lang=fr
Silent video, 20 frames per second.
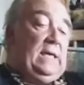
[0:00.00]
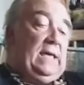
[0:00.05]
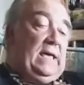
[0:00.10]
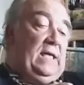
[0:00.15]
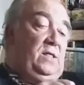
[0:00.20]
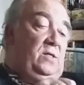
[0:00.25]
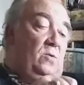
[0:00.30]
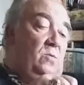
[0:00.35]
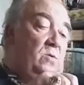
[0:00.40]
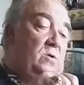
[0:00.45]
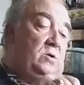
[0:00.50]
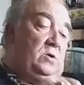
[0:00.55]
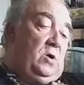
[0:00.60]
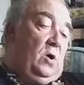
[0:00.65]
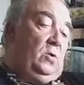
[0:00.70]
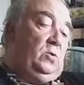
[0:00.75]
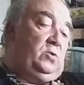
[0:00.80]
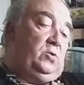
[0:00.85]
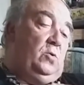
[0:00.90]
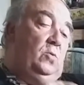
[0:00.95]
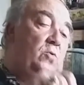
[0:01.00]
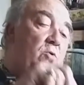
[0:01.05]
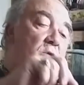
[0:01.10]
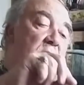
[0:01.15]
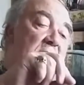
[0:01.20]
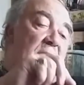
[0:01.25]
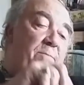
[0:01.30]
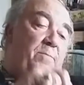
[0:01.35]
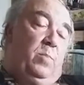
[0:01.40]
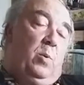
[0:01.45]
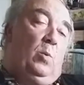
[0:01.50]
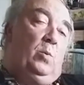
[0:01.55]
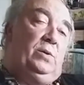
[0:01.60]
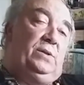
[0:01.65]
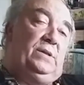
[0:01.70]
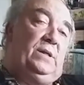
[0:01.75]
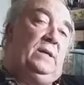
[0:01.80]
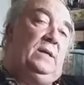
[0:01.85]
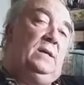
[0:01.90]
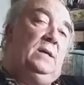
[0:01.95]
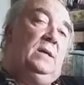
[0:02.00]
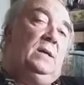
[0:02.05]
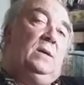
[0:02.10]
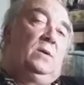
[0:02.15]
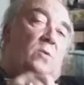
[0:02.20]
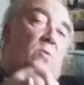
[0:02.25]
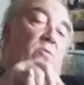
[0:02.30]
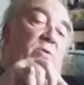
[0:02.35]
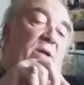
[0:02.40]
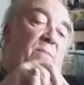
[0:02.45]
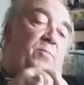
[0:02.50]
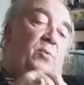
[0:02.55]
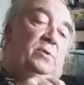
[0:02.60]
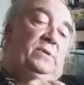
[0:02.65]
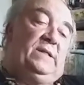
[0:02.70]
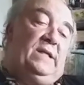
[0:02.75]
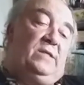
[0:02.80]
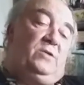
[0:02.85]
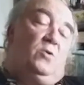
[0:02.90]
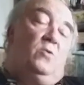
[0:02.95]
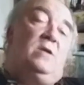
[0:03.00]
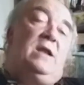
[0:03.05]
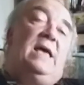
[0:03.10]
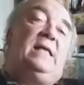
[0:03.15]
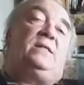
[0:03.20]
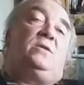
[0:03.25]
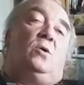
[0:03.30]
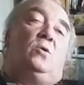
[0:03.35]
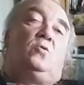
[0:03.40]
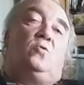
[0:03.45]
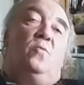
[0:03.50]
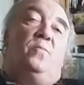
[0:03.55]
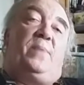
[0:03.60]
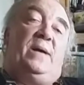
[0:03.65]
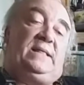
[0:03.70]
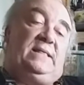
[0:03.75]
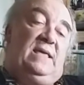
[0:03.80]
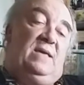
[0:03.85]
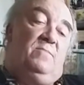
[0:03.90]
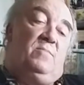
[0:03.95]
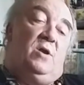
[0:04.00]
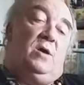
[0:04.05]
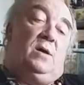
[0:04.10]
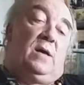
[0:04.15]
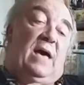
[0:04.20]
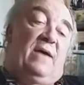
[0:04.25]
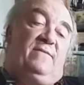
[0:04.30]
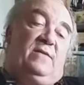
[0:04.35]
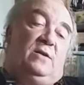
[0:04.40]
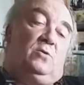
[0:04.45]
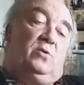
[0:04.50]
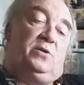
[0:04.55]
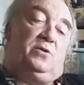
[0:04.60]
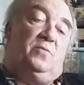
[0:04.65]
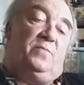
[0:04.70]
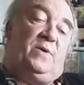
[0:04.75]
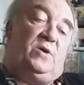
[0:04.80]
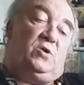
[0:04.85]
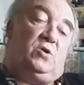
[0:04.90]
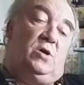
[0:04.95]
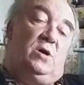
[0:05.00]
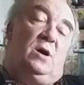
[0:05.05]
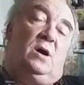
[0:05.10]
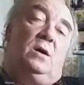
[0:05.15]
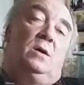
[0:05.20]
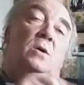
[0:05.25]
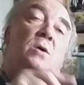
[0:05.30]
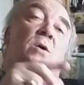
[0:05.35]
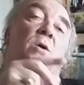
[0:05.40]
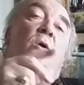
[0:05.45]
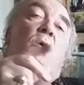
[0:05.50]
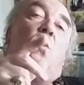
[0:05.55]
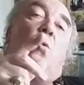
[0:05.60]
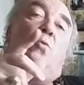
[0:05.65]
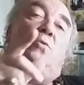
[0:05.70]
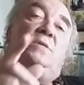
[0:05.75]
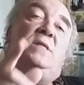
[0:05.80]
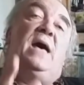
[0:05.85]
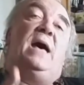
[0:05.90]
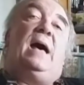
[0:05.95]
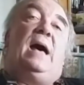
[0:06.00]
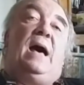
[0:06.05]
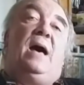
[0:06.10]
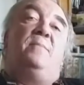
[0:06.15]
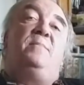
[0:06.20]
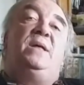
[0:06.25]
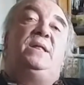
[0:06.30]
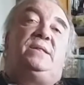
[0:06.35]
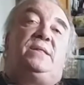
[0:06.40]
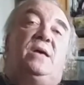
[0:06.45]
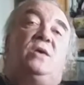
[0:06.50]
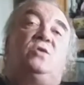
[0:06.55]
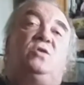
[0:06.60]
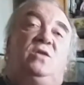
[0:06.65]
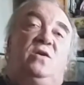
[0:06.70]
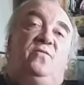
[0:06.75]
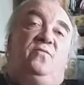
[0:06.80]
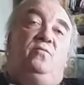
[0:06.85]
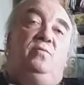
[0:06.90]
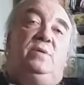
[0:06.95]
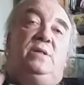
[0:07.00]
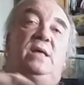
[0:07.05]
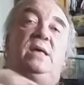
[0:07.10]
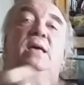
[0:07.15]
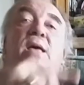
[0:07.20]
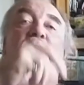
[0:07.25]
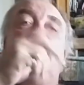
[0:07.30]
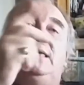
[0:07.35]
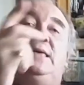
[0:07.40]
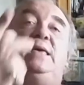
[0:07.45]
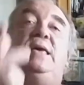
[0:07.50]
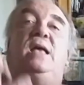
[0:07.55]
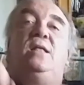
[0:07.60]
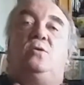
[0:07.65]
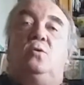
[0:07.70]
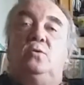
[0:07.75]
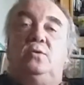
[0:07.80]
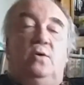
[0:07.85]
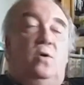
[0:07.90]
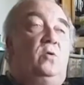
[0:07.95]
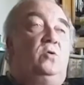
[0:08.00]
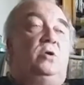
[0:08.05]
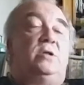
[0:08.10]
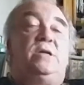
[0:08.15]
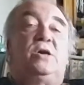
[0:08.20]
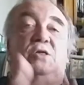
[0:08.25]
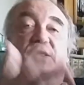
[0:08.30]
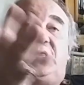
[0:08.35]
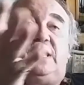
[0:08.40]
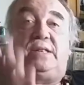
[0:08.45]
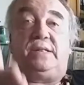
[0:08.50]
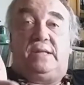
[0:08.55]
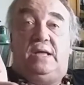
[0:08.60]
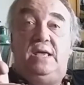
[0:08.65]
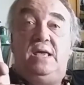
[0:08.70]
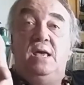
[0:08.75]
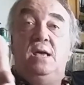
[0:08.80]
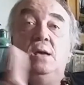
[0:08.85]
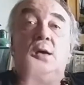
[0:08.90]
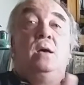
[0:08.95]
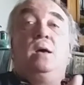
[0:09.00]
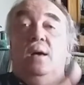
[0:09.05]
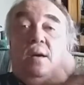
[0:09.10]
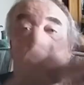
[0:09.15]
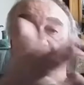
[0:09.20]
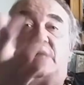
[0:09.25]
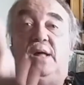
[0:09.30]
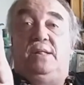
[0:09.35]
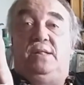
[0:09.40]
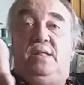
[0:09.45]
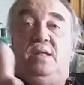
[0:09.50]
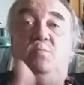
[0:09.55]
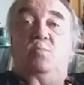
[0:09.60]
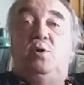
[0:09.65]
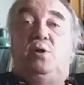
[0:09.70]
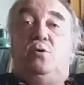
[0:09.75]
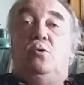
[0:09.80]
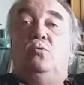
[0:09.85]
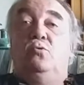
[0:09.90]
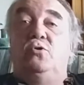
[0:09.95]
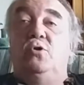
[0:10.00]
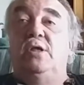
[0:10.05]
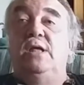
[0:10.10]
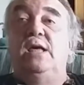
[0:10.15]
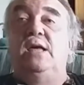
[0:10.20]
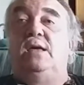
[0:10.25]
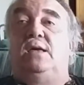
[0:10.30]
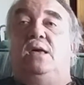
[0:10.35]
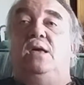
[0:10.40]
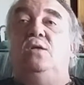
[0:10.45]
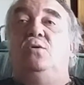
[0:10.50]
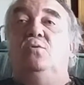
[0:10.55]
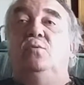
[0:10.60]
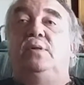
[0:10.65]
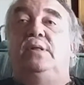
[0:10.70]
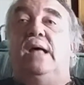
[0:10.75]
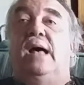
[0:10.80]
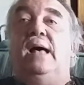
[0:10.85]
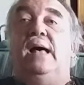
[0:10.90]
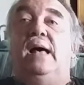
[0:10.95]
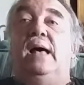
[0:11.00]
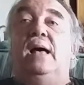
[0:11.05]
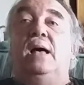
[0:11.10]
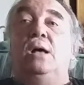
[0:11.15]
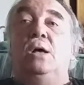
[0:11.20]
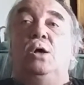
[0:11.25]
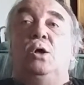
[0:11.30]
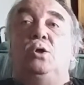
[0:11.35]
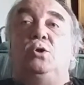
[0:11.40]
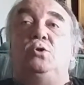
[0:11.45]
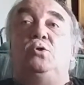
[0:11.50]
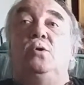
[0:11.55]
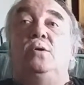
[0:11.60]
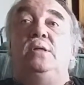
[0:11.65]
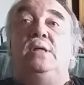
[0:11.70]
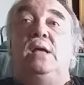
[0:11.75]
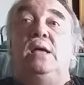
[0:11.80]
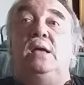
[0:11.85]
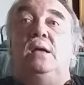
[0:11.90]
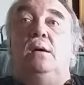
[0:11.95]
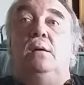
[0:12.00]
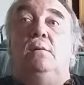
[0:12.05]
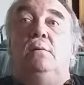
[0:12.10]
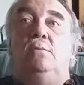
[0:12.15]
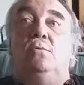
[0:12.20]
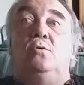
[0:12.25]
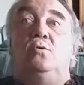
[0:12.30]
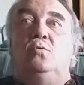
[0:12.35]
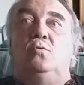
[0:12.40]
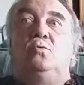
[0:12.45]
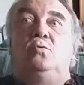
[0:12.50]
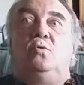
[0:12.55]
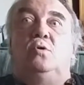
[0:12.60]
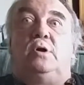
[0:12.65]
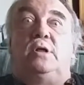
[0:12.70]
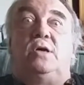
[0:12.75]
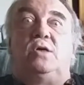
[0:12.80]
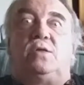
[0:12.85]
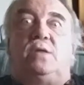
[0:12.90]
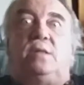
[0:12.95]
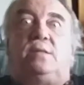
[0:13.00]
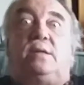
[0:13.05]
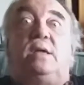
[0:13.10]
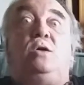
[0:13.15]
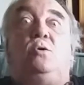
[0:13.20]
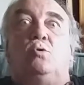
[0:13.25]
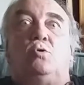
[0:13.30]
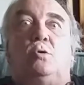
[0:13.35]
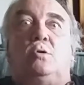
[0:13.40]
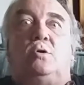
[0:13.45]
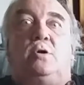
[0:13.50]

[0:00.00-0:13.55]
Et donc, quand on pose, on appose les deux lettres compatibles avec le saut-pêcheur, on a un message diffusé qui est en, codage sestri, Merci Monsieur Goudonnet qui nous a donné euh, le nom du codage Sestri que je ne